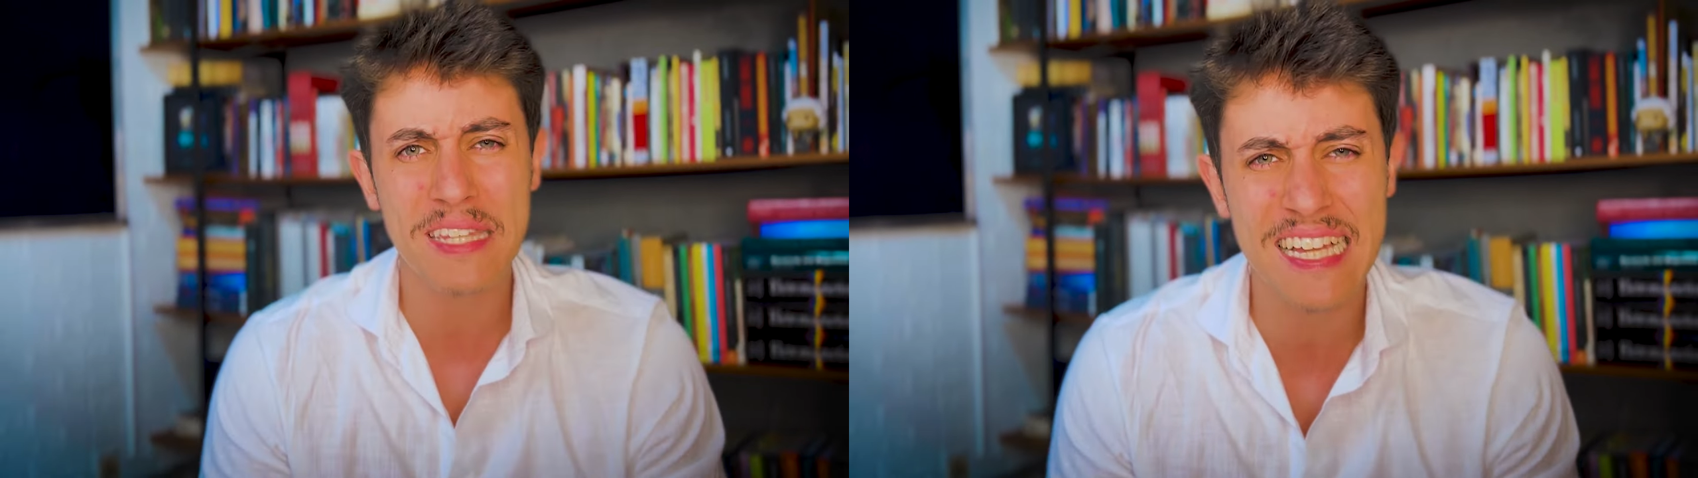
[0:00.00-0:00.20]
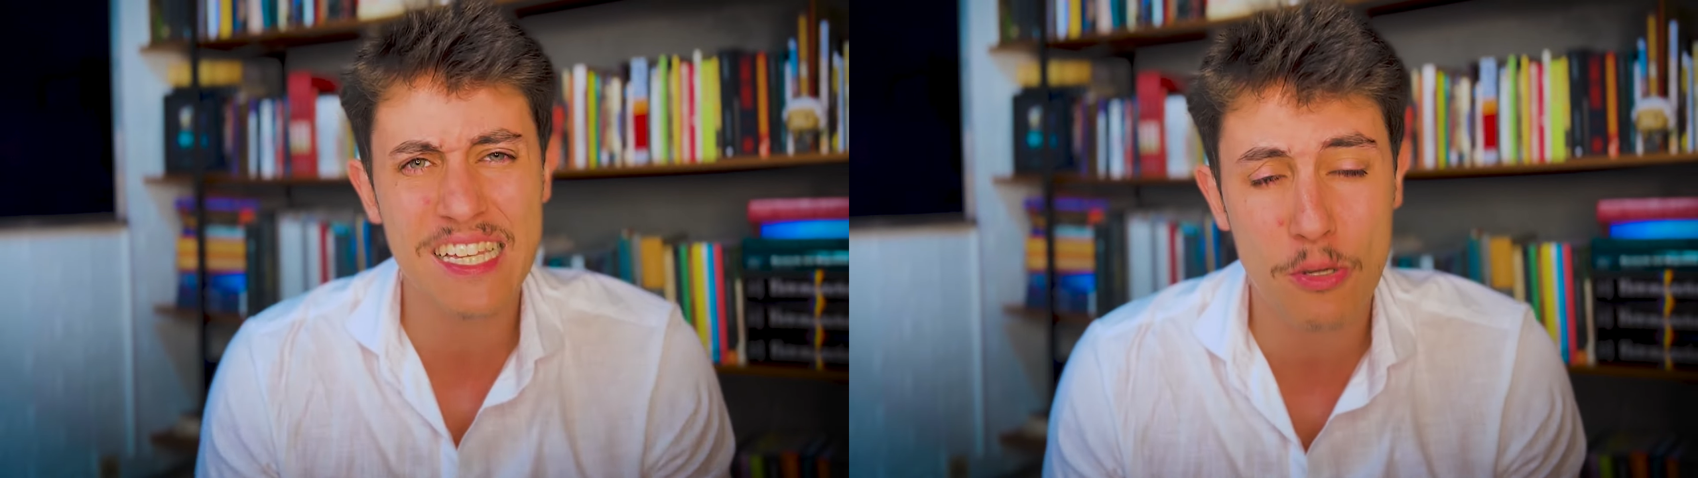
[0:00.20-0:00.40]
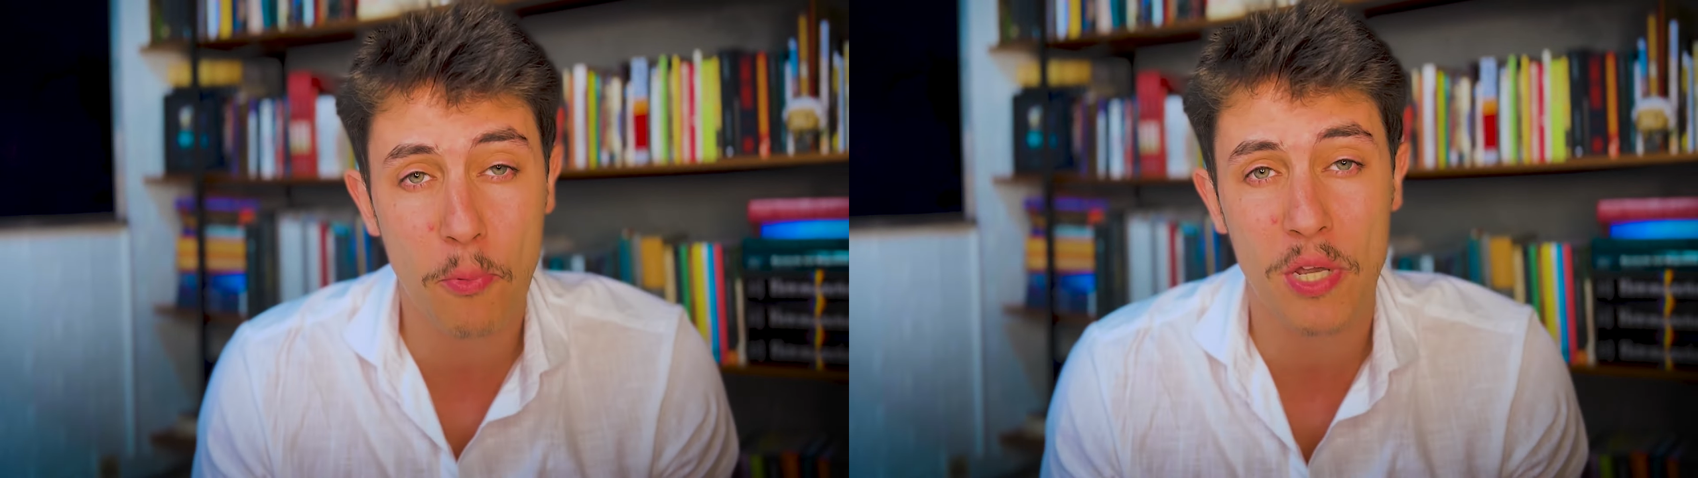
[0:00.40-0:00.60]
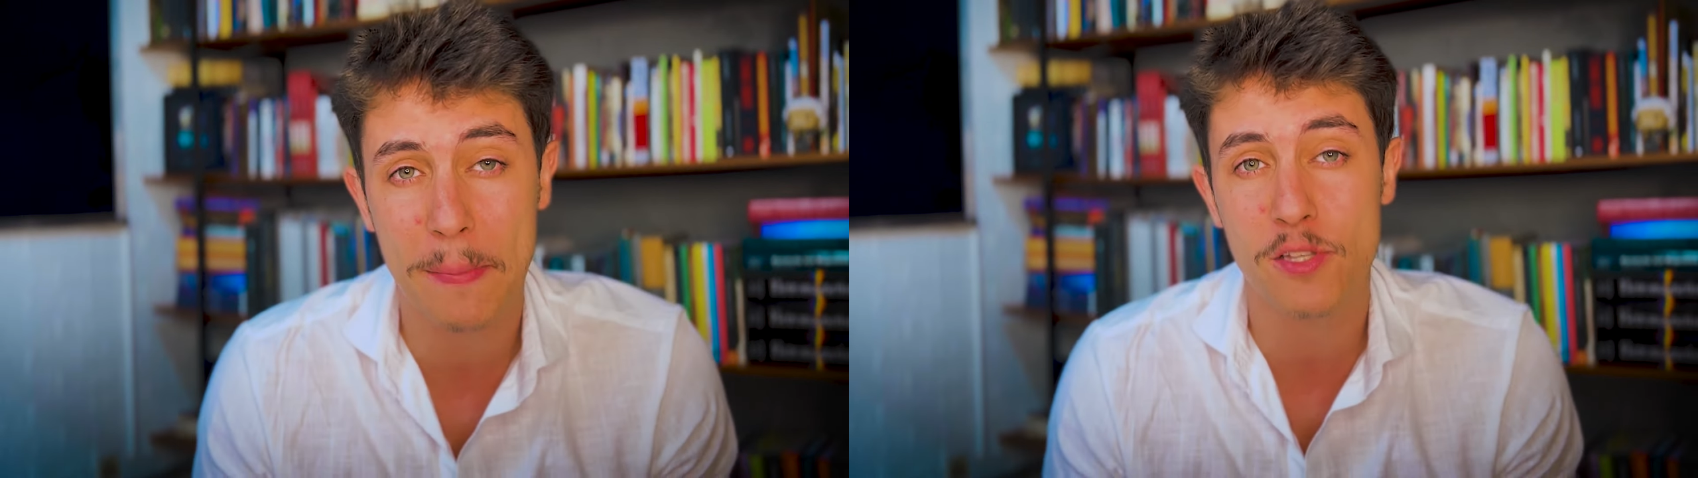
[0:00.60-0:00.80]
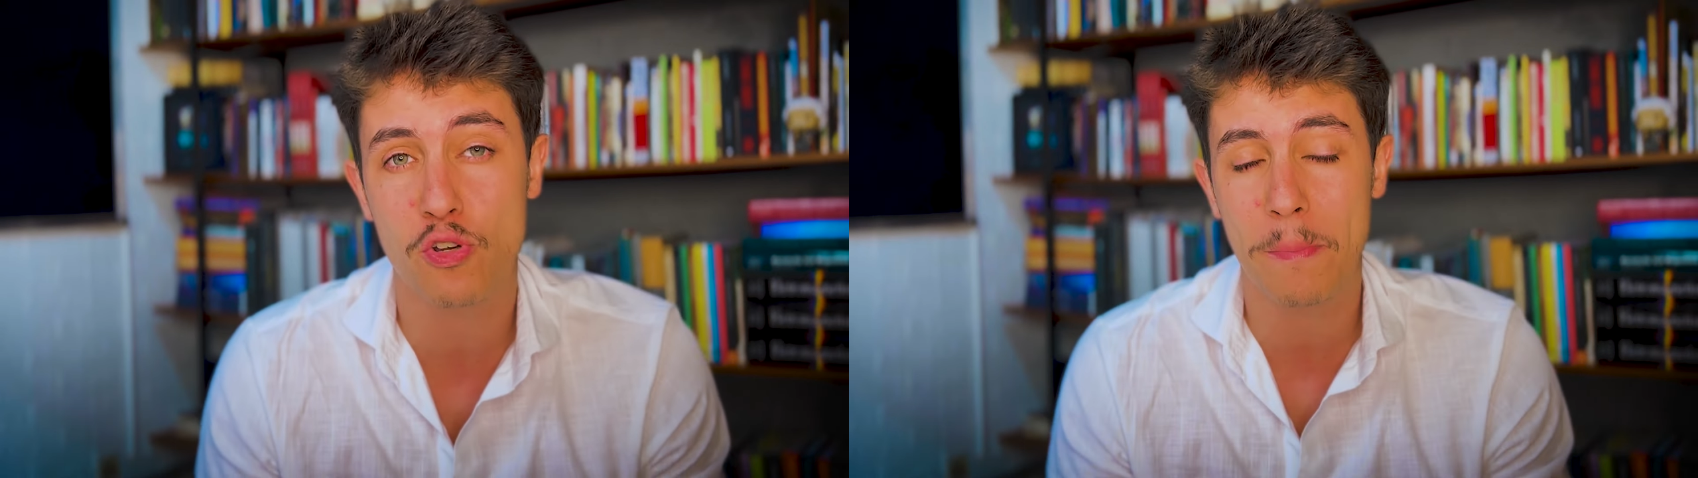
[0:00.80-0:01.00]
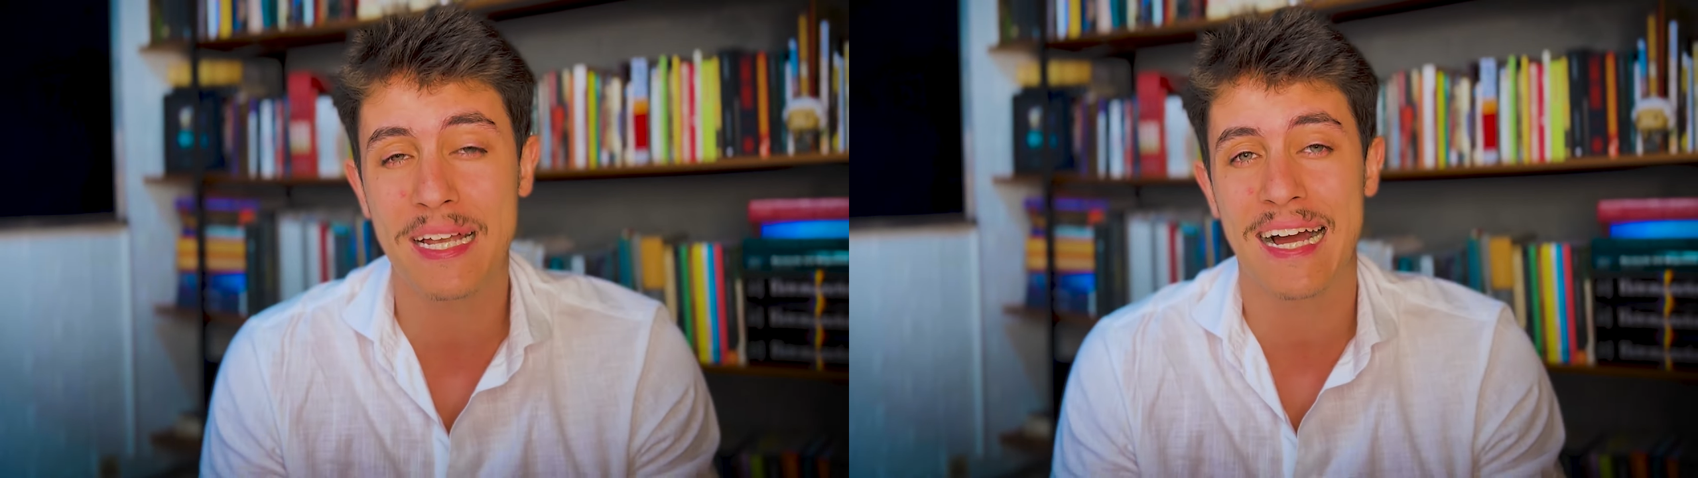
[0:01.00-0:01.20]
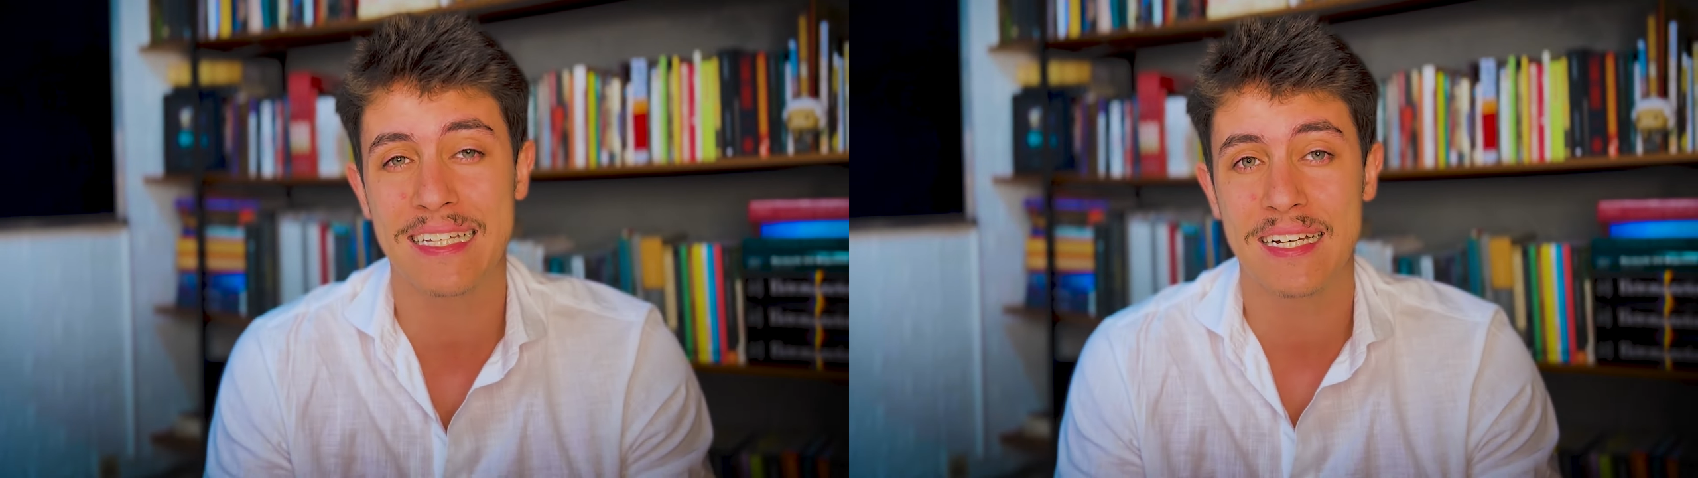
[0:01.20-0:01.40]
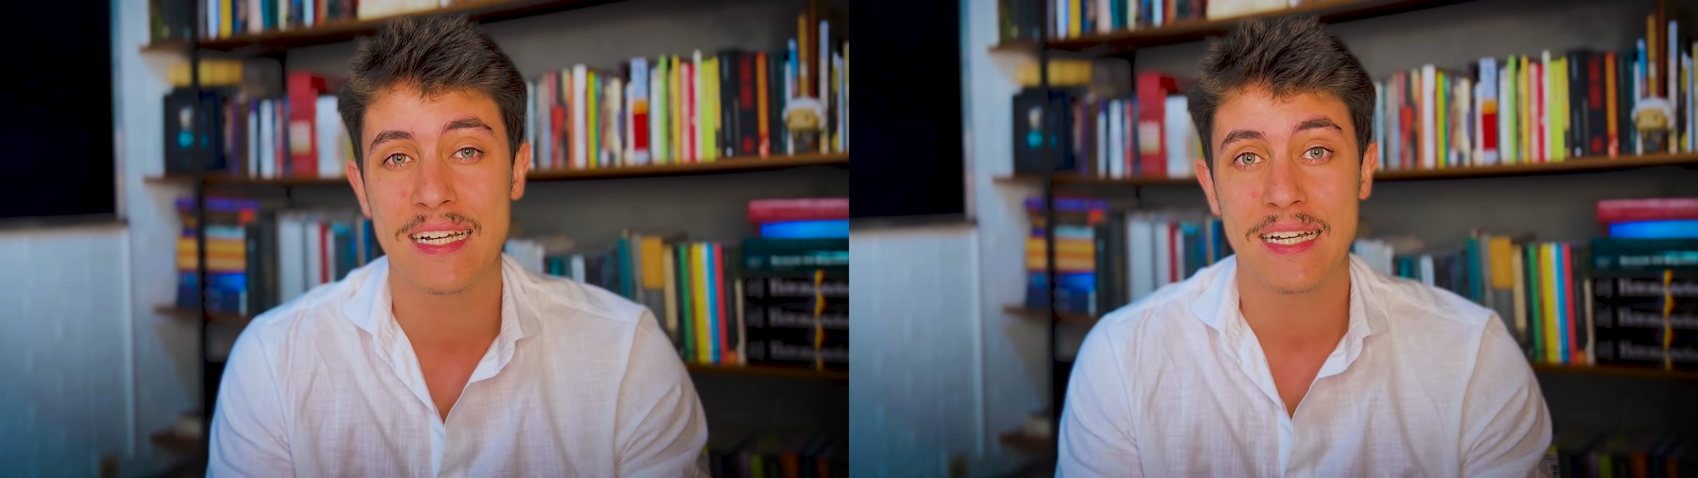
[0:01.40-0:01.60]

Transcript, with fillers: deles é um pouquinho mais complicada